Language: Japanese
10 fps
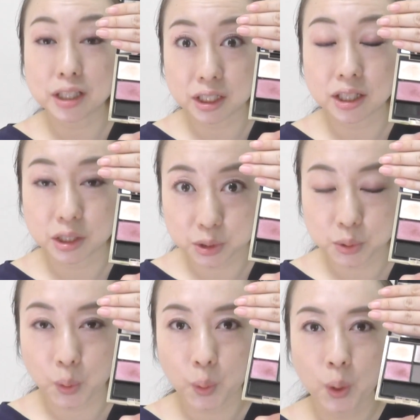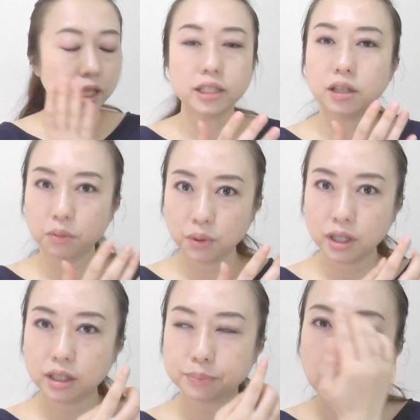番だったんですよ店員さん
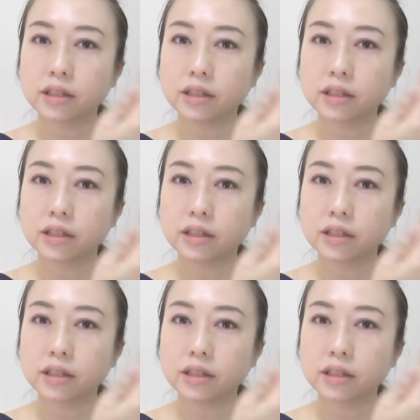は